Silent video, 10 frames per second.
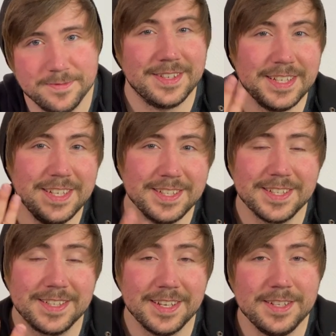Das hier ist
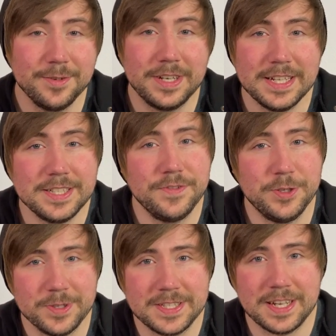das dritte und letzte
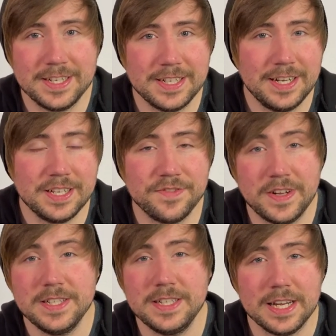Video des Dreiteilers,
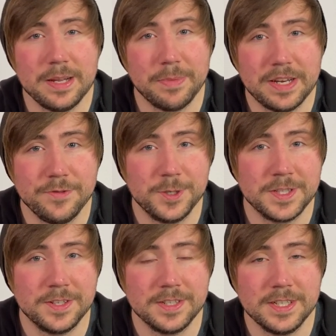falls ihr die anderen beiden Videos
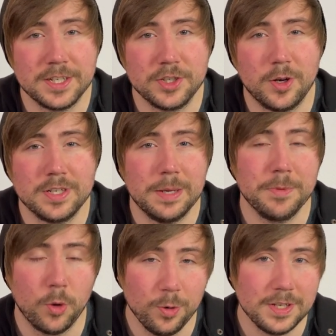also nicht geschaut
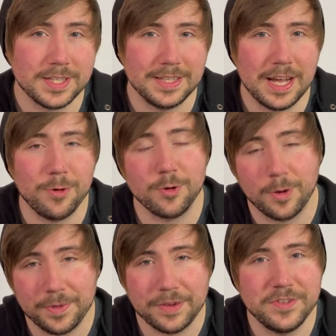habt, holt das nach und
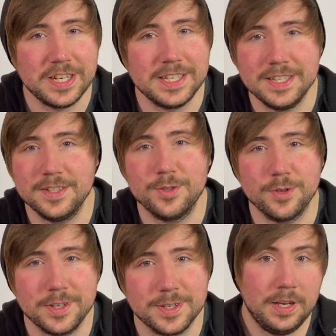kommt dann wieder hierhin zurück.